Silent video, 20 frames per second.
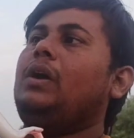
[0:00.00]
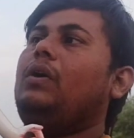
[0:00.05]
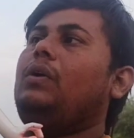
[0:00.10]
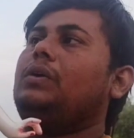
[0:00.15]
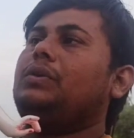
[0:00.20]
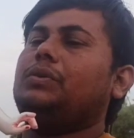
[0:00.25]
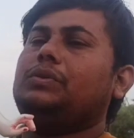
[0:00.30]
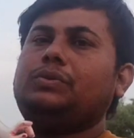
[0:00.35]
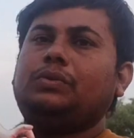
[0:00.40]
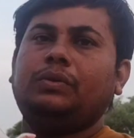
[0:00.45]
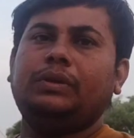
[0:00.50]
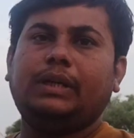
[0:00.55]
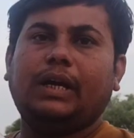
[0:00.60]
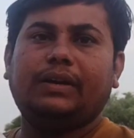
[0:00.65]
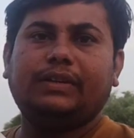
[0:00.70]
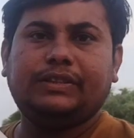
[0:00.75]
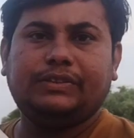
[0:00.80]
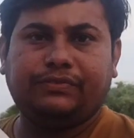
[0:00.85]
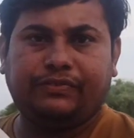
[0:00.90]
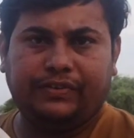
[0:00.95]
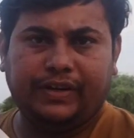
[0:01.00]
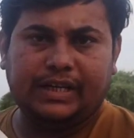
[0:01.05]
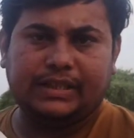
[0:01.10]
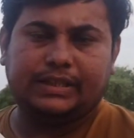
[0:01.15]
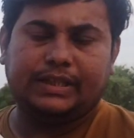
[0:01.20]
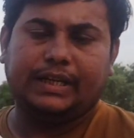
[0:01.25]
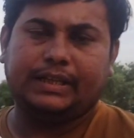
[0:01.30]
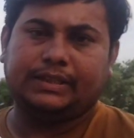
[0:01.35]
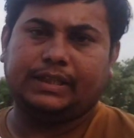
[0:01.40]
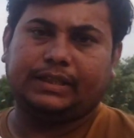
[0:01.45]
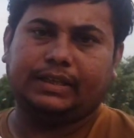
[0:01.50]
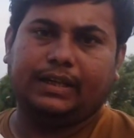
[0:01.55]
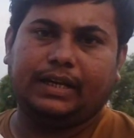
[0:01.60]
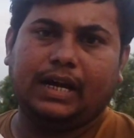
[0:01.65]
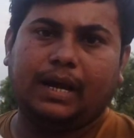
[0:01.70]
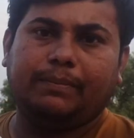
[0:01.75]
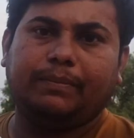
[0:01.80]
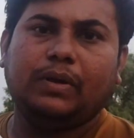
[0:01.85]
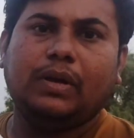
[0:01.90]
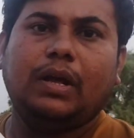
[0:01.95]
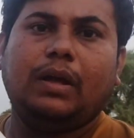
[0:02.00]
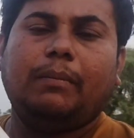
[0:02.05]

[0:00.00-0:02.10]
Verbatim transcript: और दोस्तों इनका फेस देख सकते हैं आप